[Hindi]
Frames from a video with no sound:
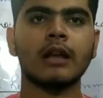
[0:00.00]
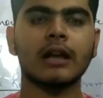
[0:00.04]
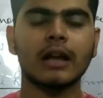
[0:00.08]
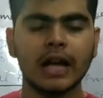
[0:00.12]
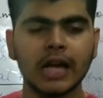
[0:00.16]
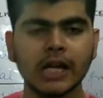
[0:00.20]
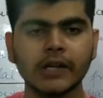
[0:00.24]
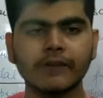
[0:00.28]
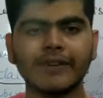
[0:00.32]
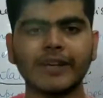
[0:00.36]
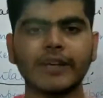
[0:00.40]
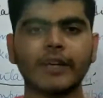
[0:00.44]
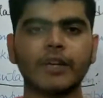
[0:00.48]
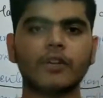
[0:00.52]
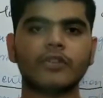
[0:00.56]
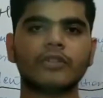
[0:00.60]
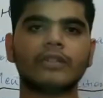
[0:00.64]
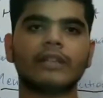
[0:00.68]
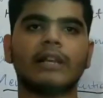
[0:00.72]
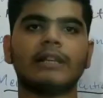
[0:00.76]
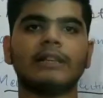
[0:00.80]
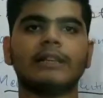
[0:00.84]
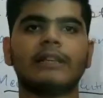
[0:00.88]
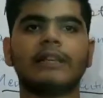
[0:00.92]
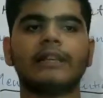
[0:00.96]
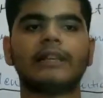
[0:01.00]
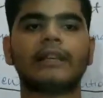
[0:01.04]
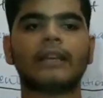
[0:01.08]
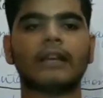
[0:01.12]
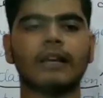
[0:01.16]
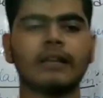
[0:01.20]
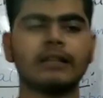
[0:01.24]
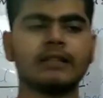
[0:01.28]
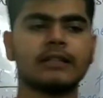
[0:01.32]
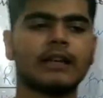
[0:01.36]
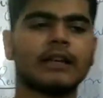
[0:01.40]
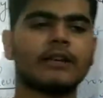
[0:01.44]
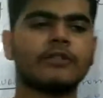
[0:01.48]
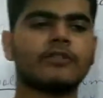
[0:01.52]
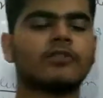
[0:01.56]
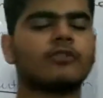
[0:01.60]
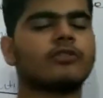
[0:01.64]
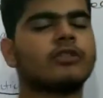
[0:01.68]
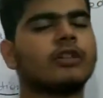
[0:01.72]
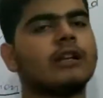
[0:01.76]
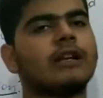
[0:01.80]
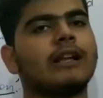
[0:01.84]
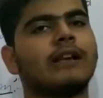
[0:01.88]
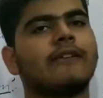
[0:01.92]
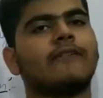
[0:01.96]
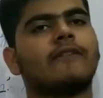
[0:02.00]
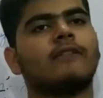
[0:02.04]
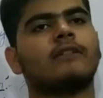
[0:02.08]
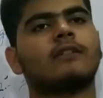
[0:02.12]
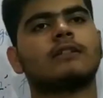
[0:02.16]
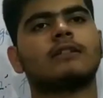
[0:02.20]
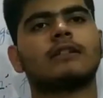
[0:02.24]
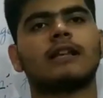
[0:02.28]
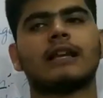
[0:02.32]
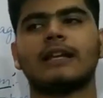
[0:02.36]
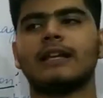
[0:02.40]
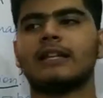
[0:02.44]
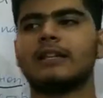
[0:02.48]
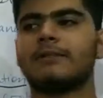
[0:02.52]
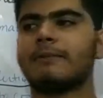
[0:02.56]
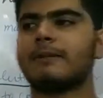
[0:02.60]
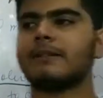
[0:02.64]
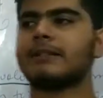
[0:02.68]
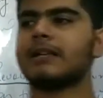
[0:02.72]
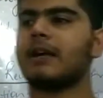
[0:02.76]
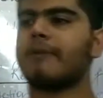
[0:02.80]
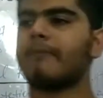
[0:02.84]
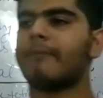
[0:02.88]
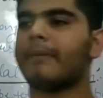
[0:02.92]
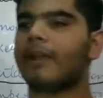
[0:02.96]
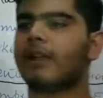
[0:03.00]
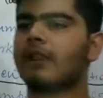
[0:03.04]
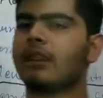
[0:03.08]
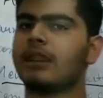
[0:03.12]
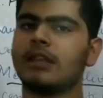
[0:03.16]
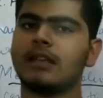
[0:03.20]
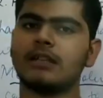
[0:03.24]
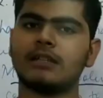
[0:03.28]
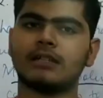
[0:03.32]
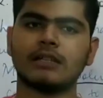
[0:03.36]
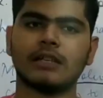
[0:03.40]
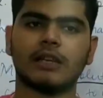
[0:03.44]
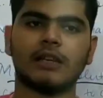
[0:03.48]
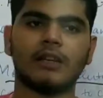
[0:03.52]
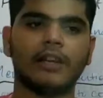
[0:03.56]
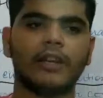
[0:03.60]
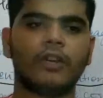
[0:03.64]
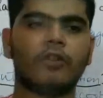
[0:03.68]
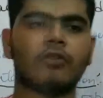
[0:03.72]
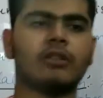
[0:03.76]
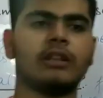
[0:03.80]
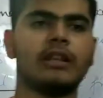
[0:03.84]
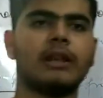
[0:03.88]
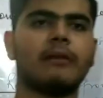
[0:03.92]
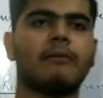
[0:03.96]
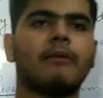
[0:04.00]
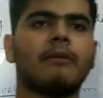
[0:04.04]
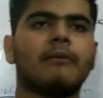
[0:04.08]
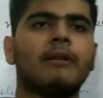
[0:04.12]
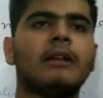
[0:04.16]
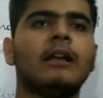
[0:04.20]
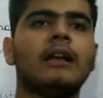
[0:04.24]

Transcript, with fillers: कई वीडियोस आती हैं कई सारी सोशल साइट्स पे जहाँ पे रेस चल रही होती है